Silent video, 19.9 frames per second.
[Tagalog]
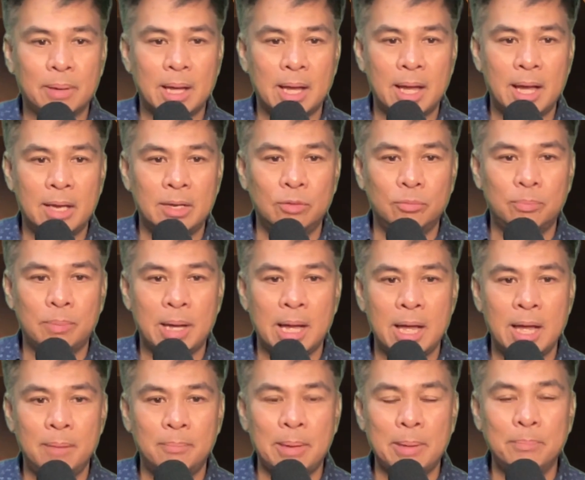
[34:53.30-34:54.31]
pa. Ano
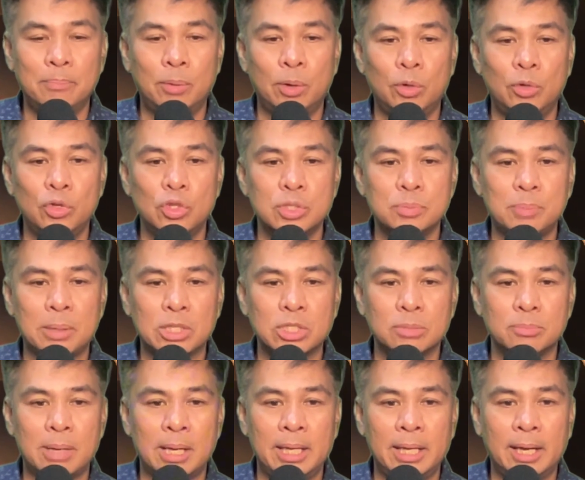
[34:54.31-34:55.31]
pa? May bonus pag
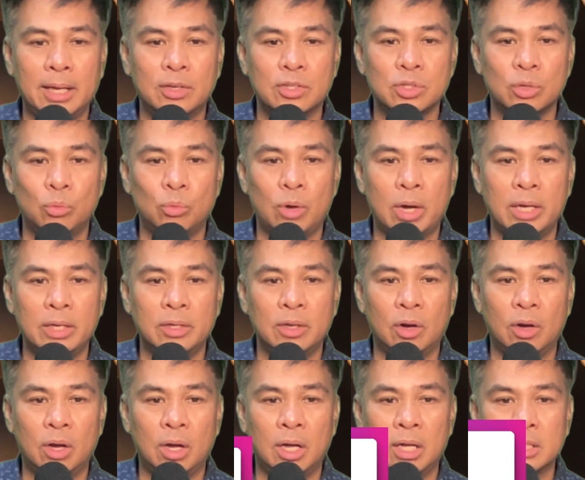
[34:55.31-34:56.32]
sumali ka doon sa one,
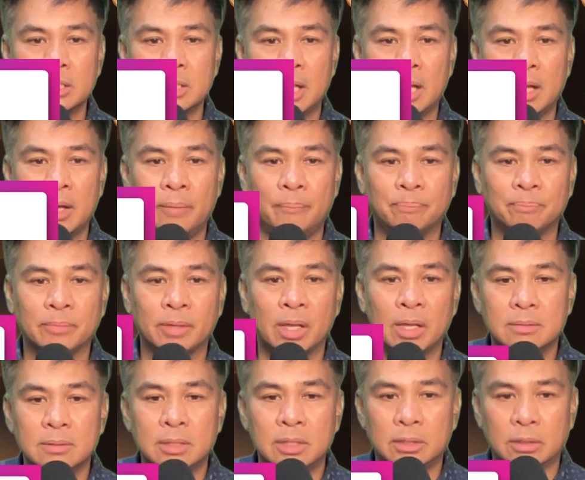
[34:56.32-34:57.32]
uh, sa,
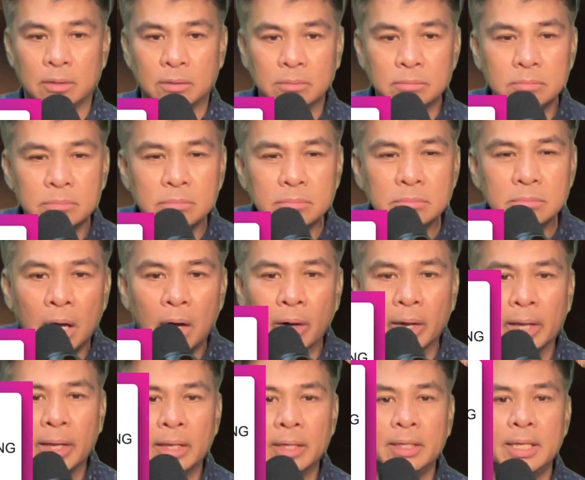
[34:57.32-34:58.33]
ano to?
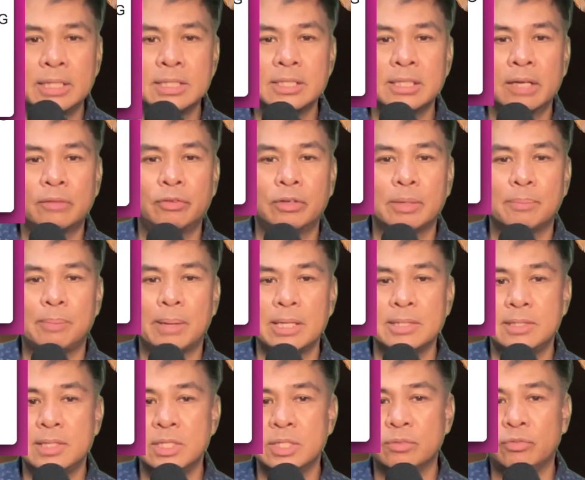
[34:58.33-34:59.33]
Okay, this is not for the plus,
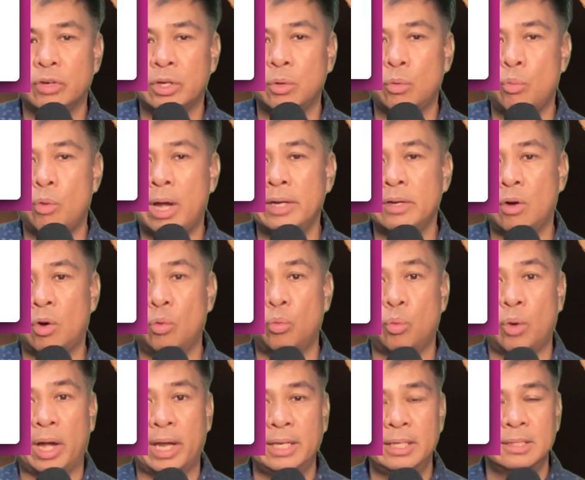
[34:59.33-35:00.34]
this is for the 101.
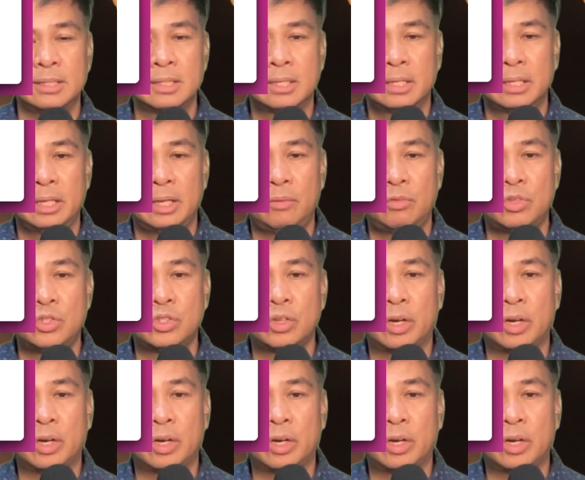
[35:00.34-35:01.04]
If you